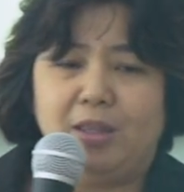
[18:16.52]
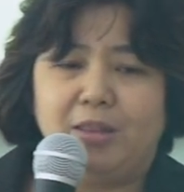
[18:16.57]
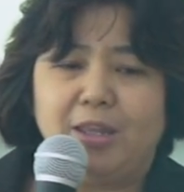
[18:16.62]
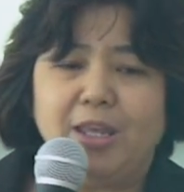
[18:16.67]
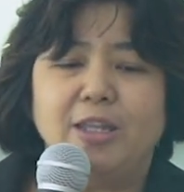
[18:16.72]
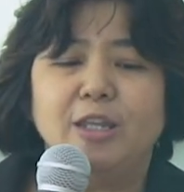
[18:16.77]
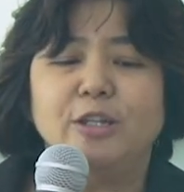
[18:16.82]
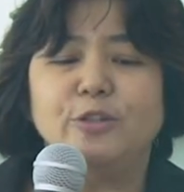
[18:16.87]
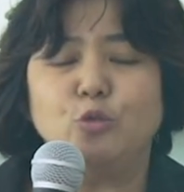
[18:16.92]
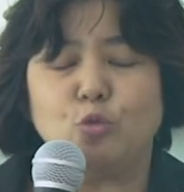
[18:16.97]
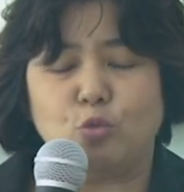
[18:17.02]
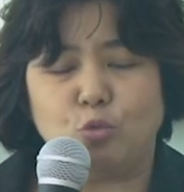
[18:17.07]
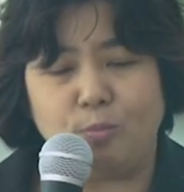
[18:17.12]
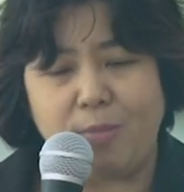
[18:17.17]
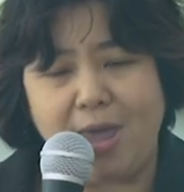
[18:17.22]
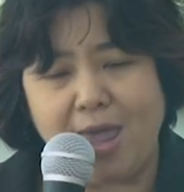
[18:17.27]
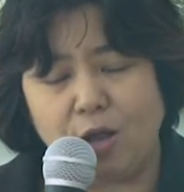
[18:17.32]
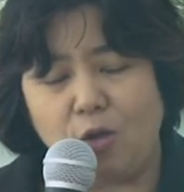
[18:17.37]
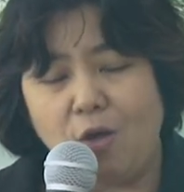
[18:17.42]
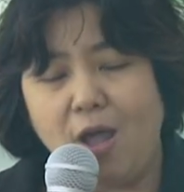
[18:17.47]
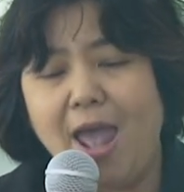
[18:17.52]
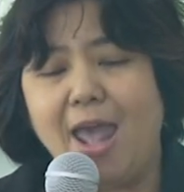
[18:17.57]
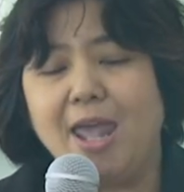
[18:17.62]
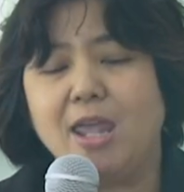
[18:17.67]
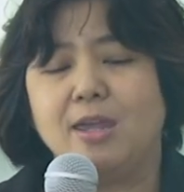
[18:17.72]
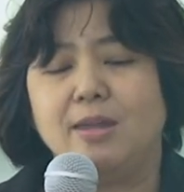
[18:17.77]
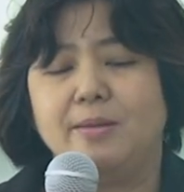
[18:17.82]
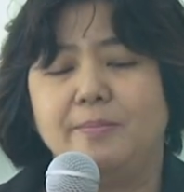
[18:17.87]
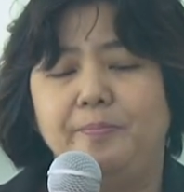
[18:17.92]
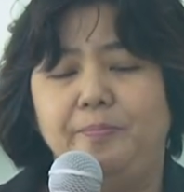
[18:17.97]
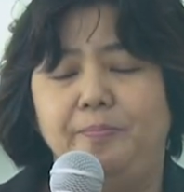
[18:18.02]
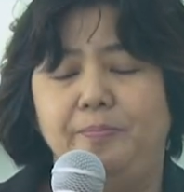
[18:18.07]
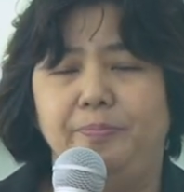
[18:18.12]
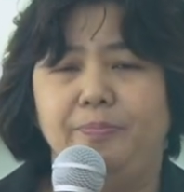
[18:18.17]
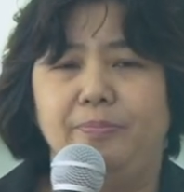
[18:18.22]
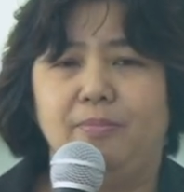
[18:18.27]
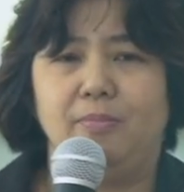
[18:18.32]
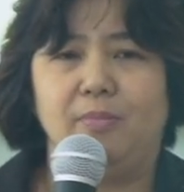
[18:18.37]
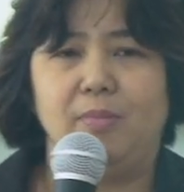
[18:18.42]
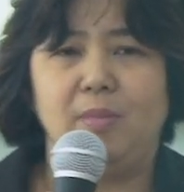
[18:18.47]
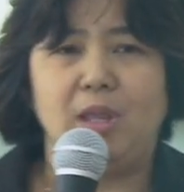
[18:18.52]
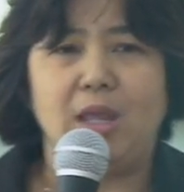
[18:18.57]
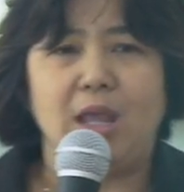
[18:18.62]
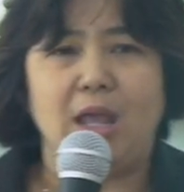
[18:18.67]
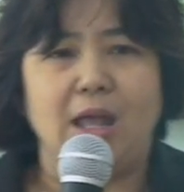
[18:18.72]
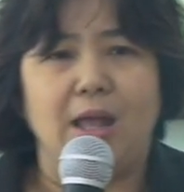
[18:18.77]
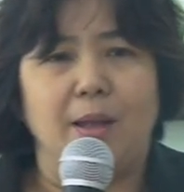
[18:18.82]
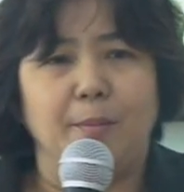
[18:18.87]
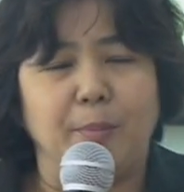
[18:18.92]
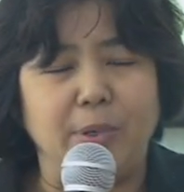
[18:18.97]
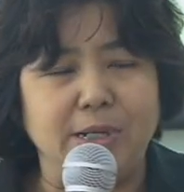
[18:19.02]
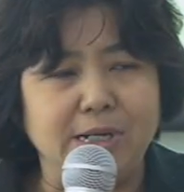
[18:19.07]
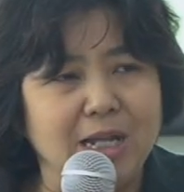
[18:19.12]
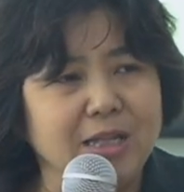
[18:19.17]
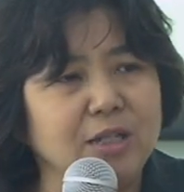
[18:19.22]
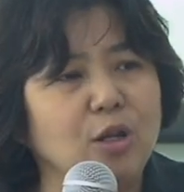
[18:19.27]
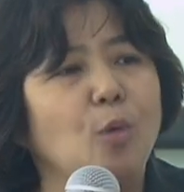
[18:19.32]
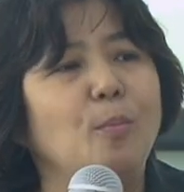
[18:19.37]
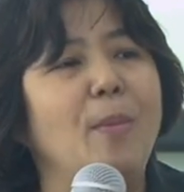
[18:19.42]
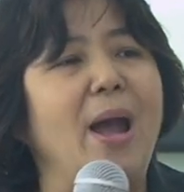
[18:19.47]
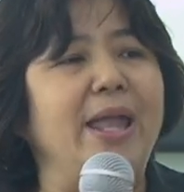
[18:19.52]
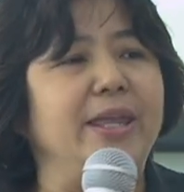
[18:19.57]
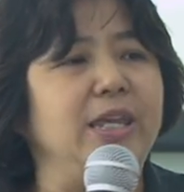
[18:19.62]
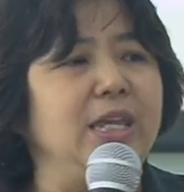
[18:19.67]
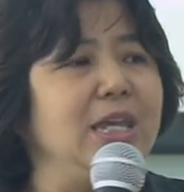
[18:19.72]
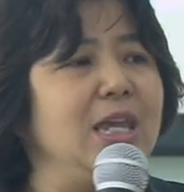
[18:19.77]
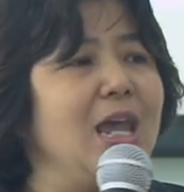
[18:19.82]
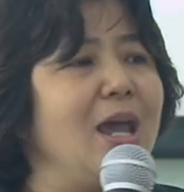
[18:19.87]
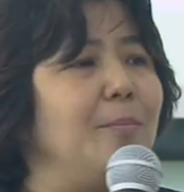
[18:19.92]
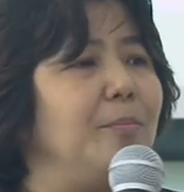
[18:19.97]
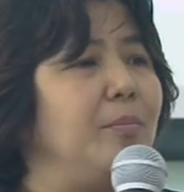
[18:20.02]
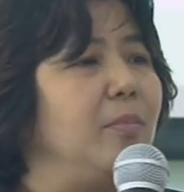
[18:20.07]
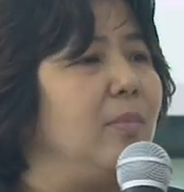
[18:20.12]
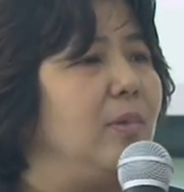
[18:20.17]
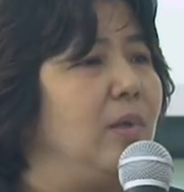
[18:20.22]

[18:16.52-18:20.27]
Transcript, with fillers: ในที่สุดแม่ก็ให้เพื่อนก็มาเยี่ยม